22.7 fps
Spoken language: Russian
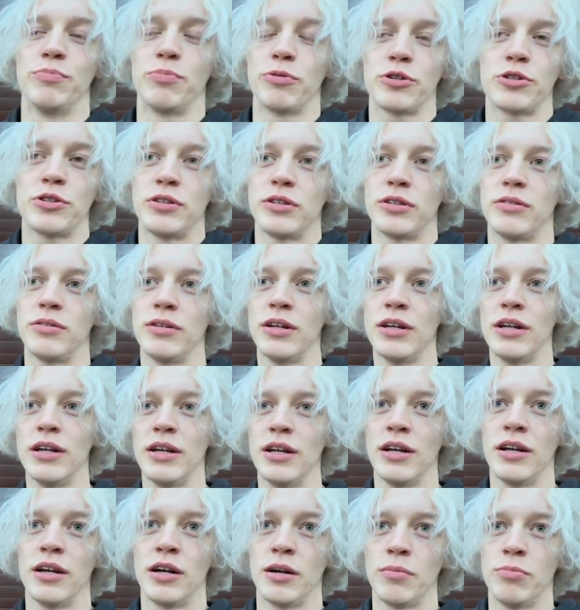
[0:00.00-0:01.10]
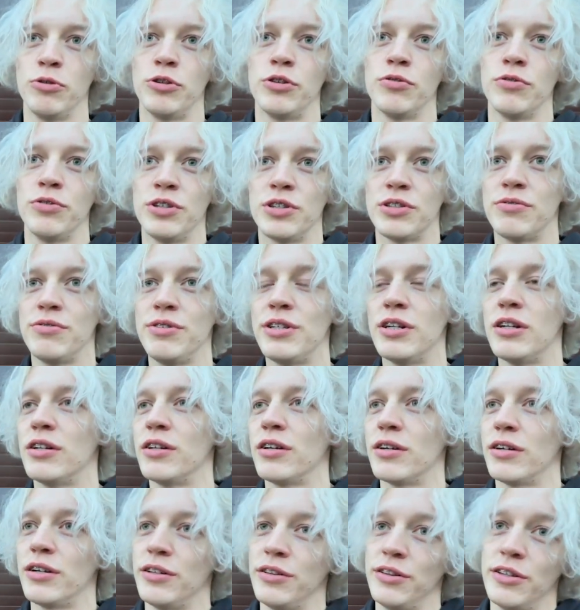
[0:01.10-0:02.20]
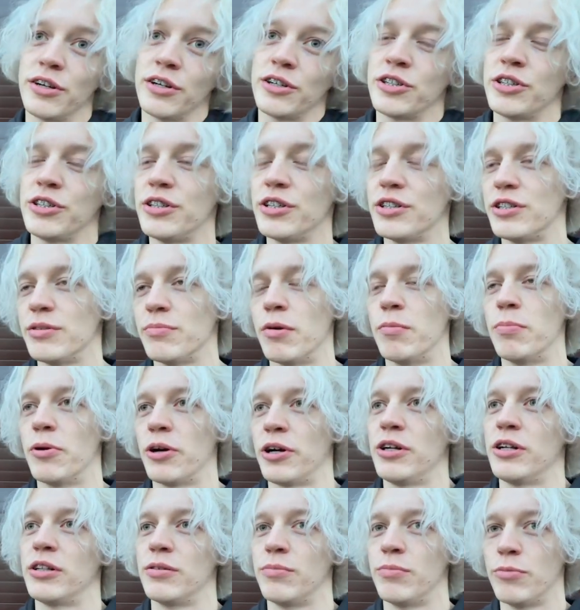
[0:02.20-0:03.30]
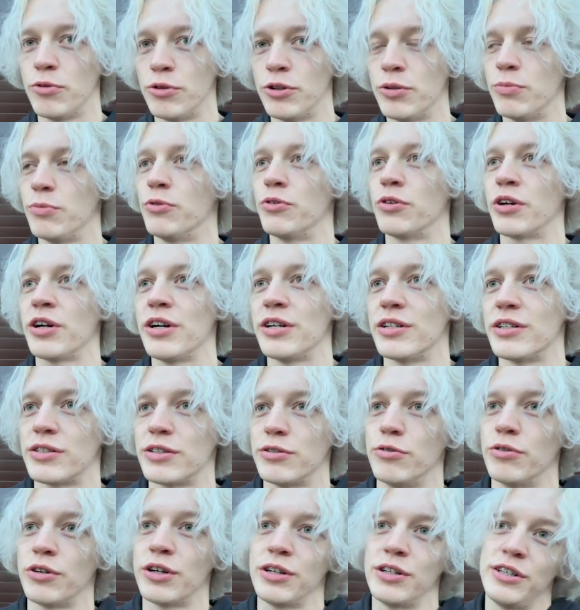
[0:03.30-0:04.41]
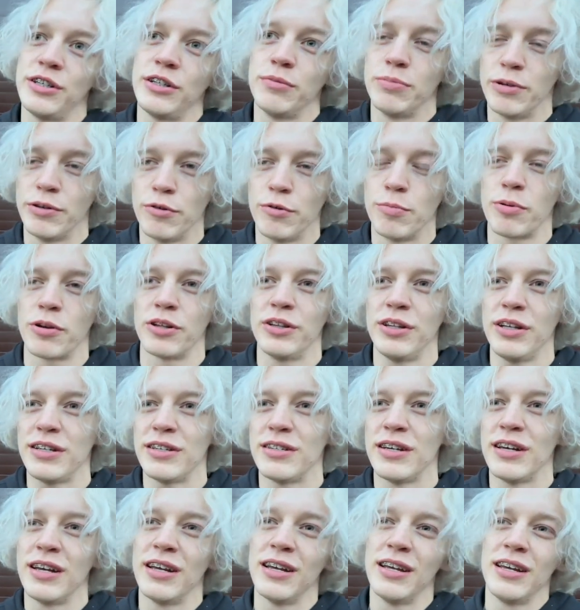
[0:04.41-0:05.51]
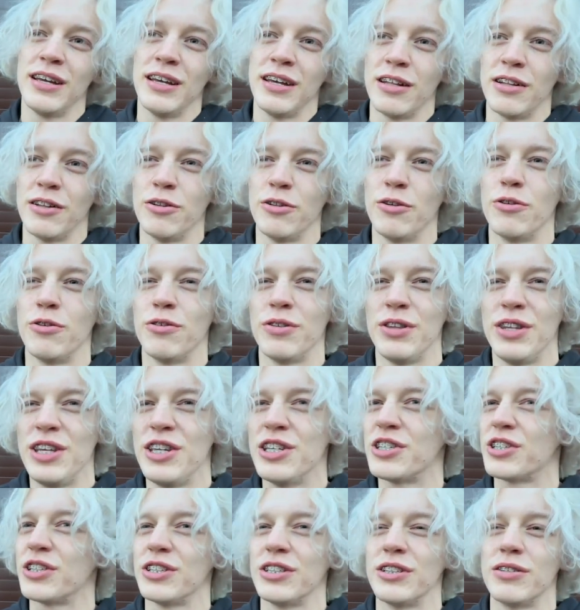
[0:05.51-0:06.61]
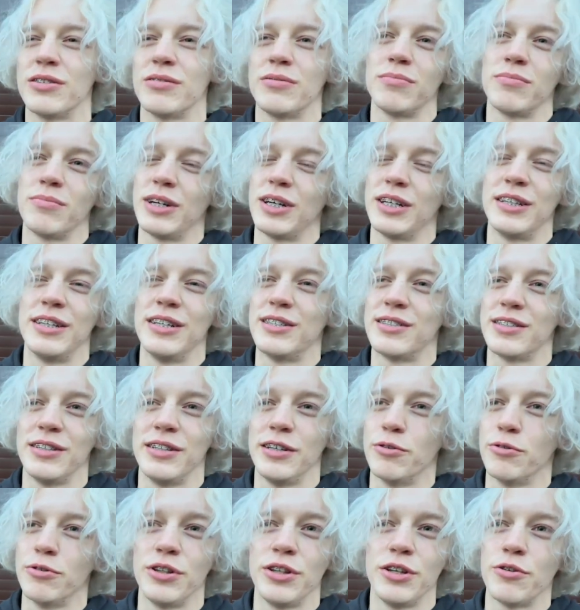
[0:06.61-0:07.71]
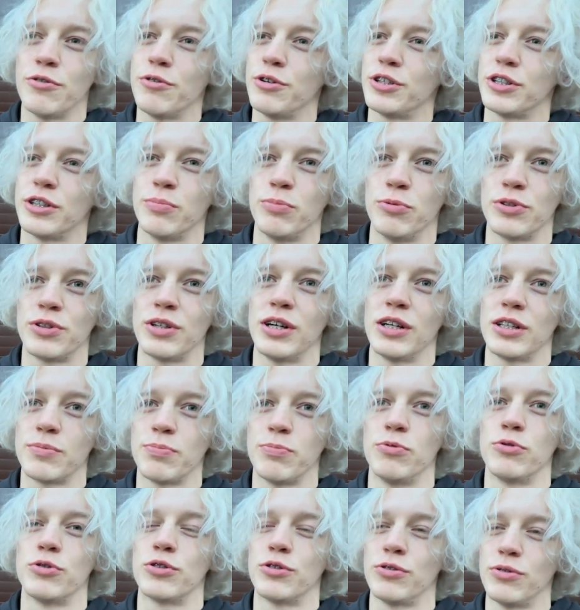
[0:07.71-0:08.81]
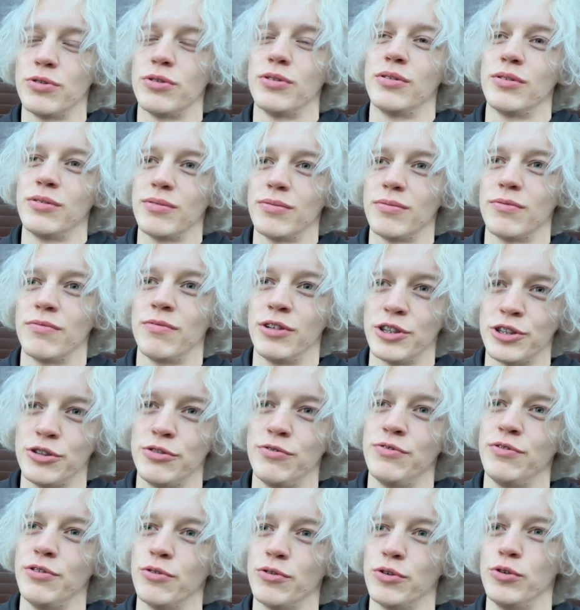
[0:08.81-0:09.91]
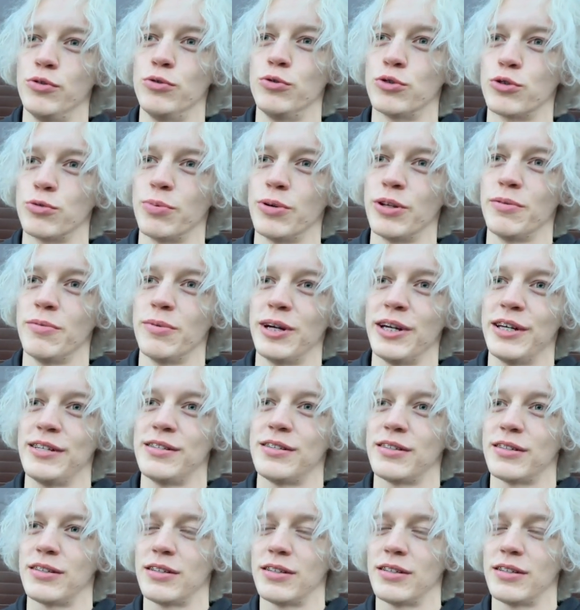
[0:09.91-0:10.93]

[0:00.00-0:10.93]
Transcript: Просто как будто он действительно дорожит этим аппаратом, он ему нравится, он хотел бы его продать, но ниже этой цены. Он не хочет опускаться, потому что он вложил в него душу, понимаете?